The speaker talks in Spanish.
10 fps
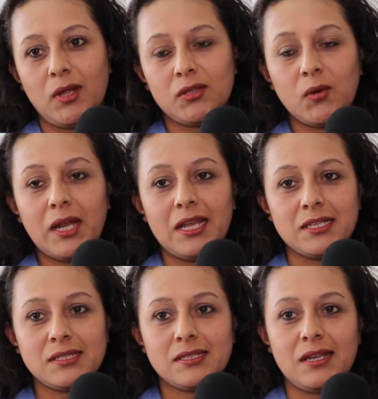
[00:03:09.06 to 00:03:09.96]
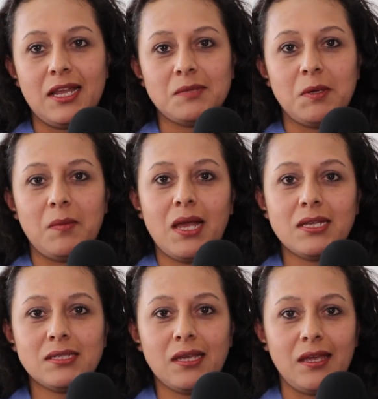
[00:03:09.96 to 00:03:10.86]
a todas las, las
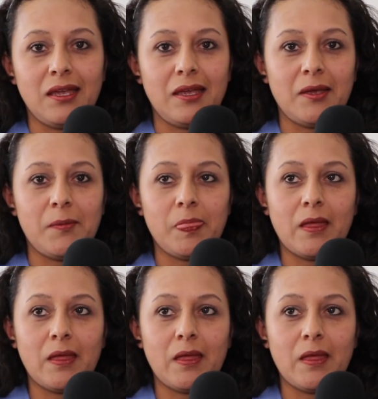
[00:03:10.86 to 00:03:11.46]
mamás que